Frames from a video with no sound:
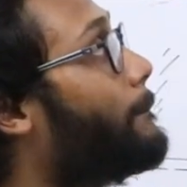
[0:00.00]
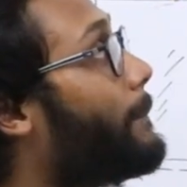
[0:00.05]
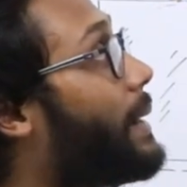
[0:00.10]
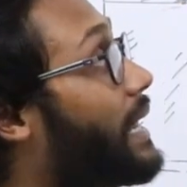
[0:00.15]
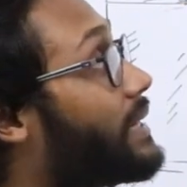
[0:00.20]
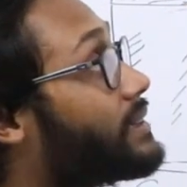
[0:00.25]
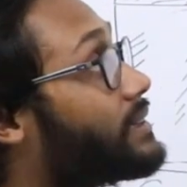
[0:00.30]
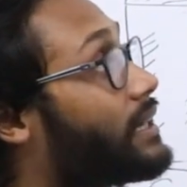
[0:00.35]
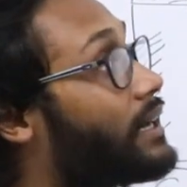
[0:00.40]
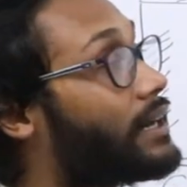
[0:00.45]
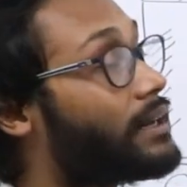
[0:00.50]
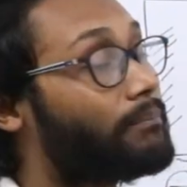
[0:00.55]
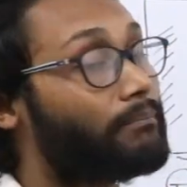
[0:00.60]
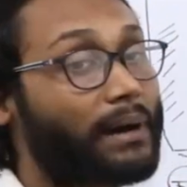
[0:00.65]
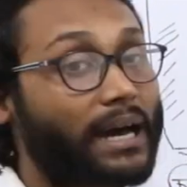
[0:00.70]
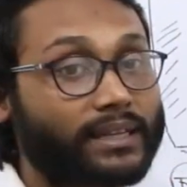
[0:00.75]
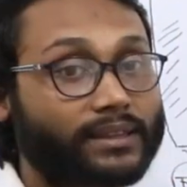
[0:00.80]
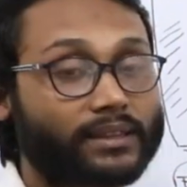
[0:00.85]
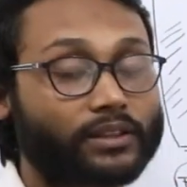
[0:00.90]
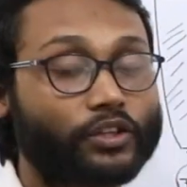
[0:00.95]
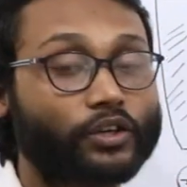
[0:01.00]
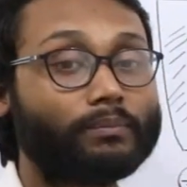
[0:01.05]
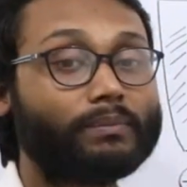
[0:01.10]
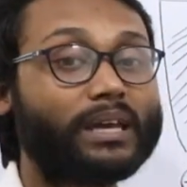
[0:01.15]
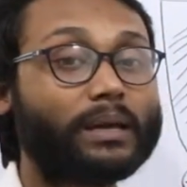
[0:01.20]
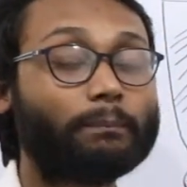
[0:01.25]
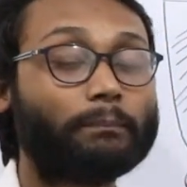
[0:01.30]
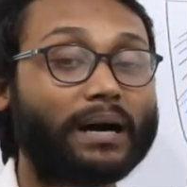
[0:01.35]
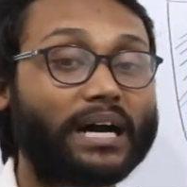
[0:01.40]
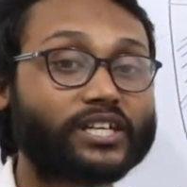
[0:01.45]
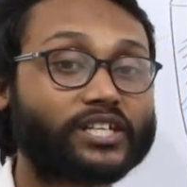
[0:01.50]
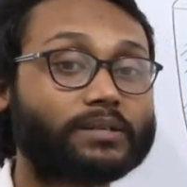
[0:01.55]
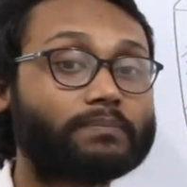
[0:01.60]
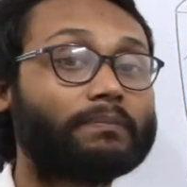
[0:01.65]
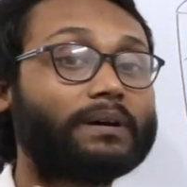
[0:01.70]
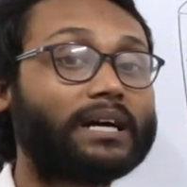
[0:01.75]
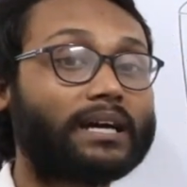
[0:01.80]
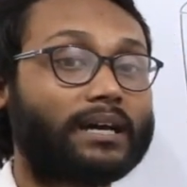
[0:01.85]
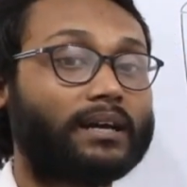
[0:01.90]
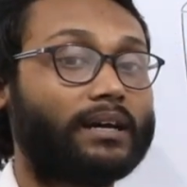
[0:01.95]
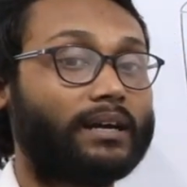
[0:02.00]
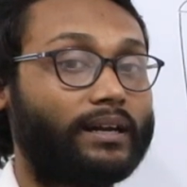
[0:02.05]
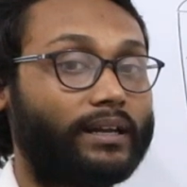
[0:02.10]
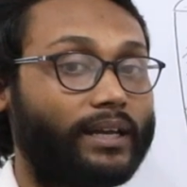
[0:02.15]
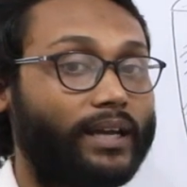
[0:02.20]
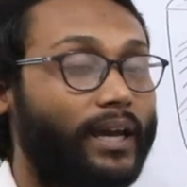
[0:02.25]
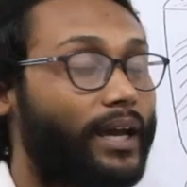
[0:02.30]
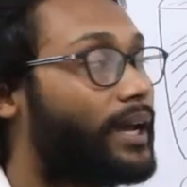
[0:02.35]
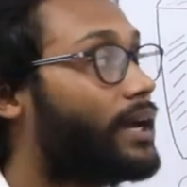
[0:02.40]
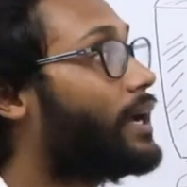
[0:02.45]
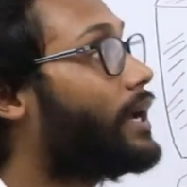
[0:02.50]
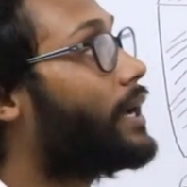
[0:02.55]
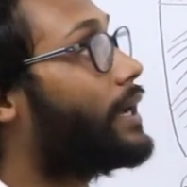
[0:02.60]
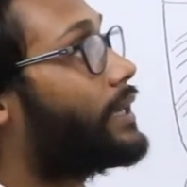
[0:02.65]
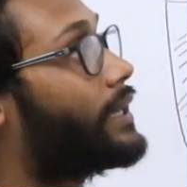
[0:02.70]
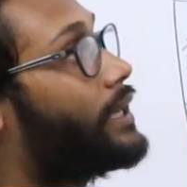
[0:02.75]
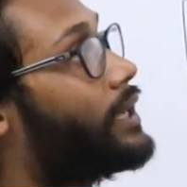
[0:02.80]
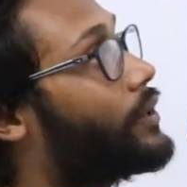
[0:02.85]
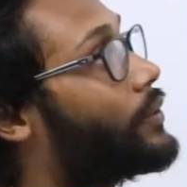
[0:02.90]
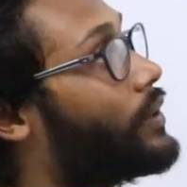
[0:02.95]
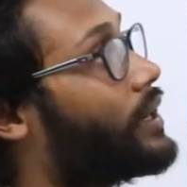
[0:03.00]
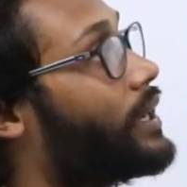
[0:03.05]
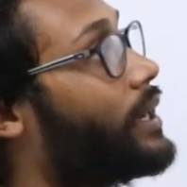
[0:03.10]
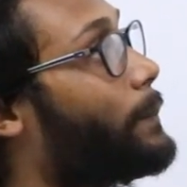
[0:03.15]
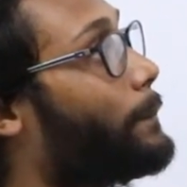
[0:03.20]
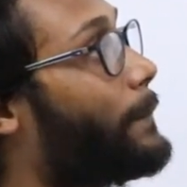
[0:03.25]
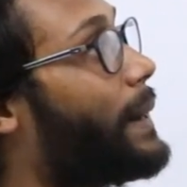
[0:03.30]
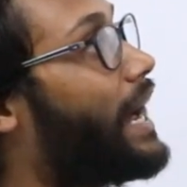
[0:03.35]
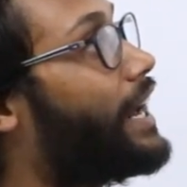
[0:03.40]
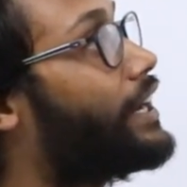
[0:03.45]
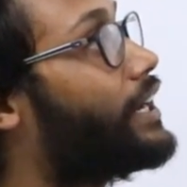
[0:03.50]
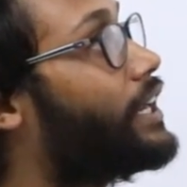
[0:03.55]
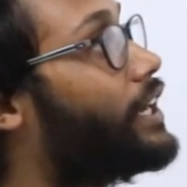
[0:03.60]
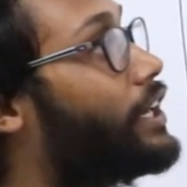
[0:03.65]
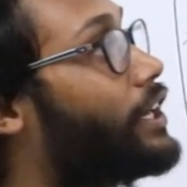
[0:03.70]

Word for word: পাতার মাধ্যমে বাষ্পাকারে কি করে পানি